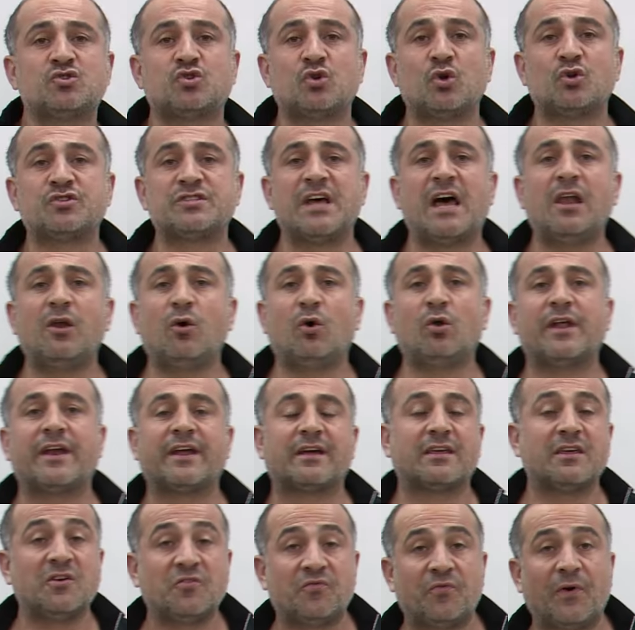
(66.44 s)
sözel
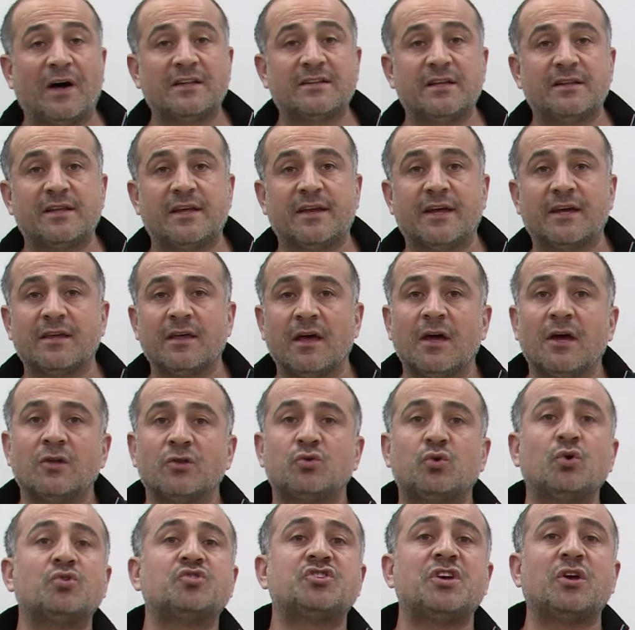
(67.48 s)
olarak ifade ederek,
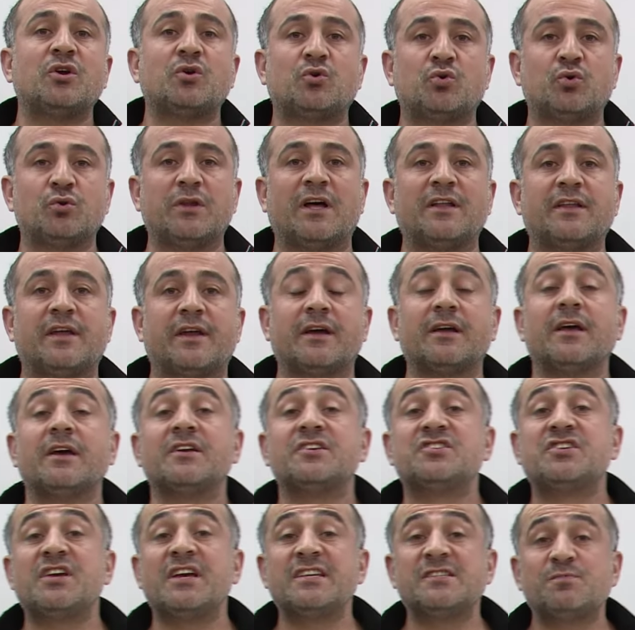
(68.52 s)
Türkçeyi kullanarak,
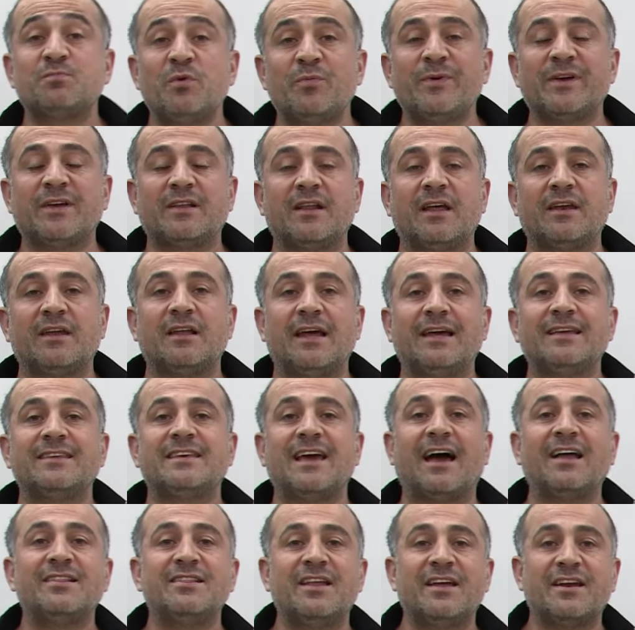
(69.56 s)
jest mimikleriyle
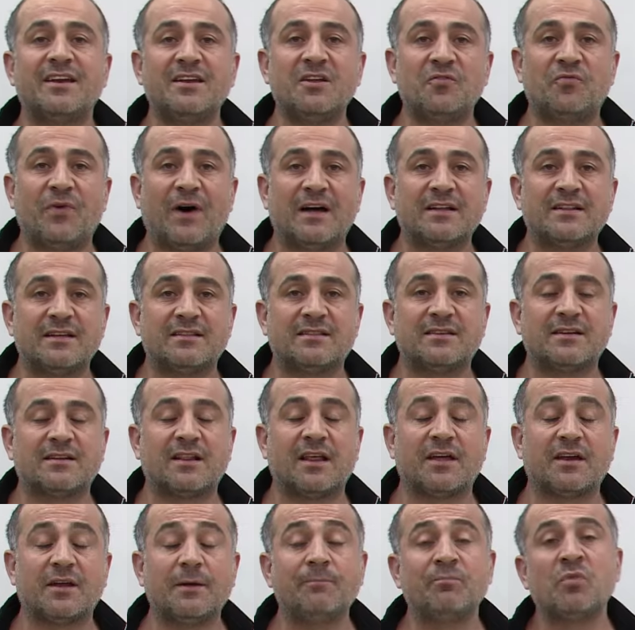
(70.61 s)
kendilerini ifade
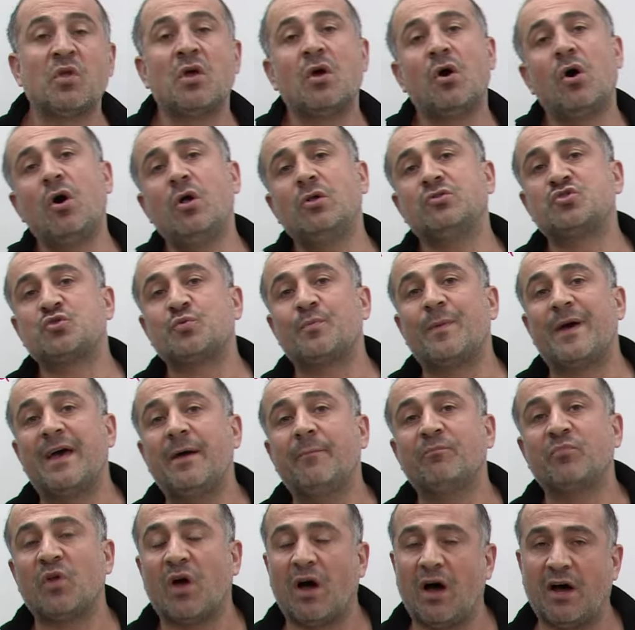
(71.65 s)
ettikleri
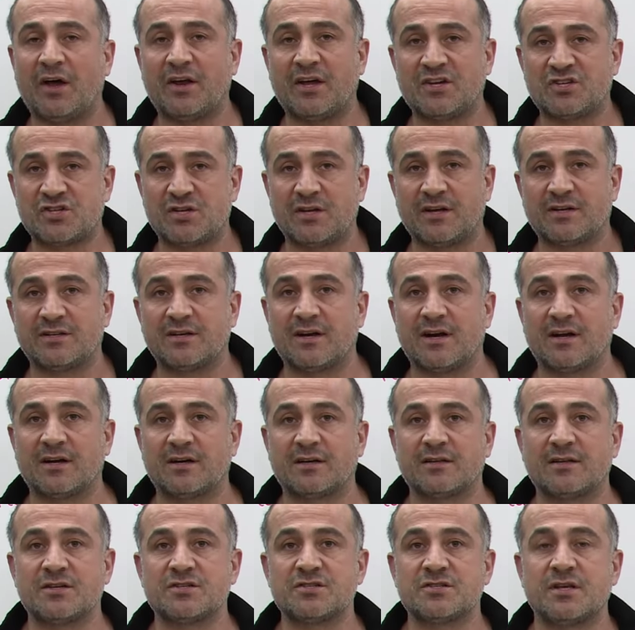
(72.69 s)
ölçme araçlarıdır
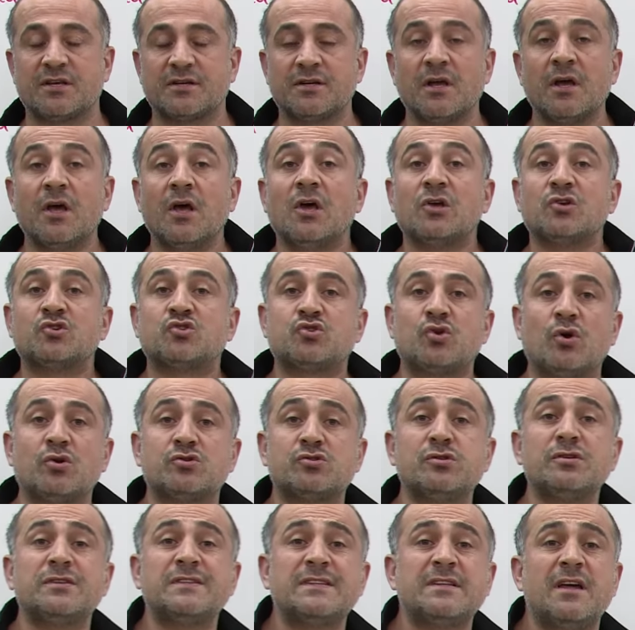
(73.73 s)
arkadaşlar.
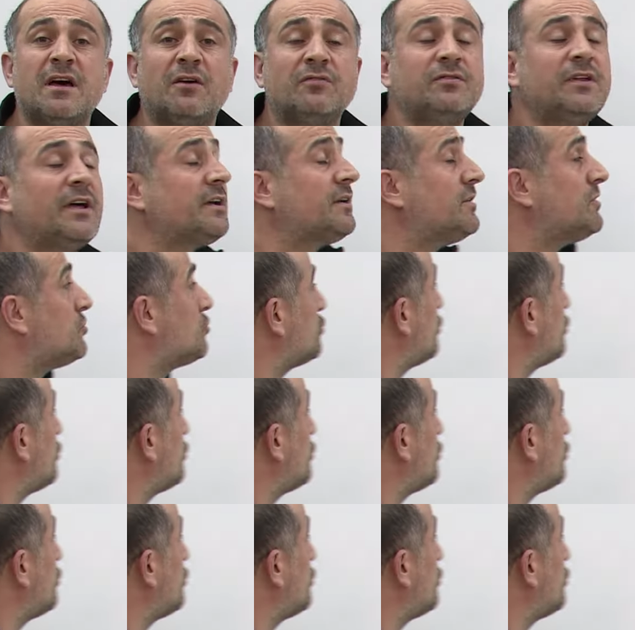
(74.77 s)
Sözlü sınavlarının